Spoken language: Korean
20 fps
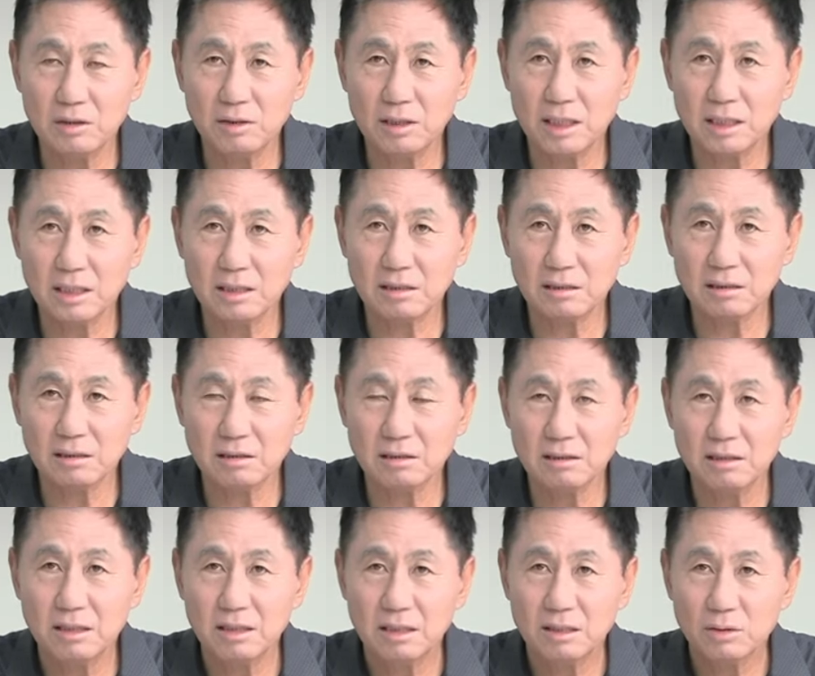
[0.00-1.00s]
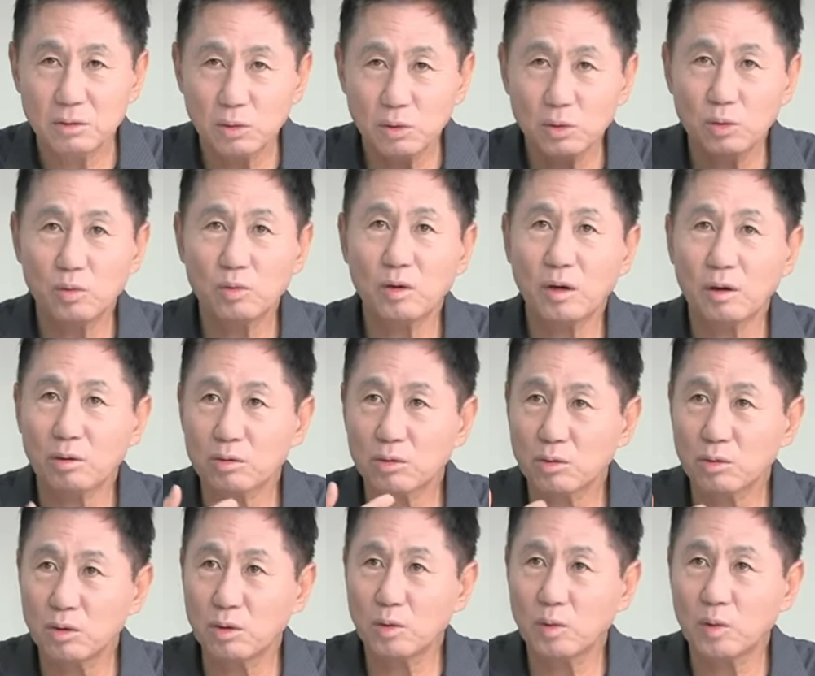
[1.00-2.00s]
위해서 또 요구하고
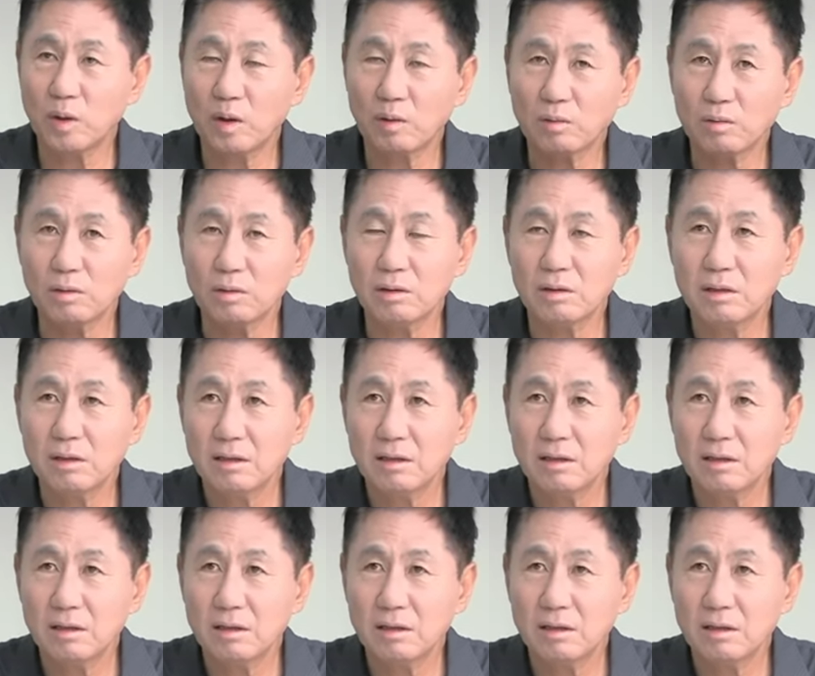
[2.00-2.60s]
또 요구하고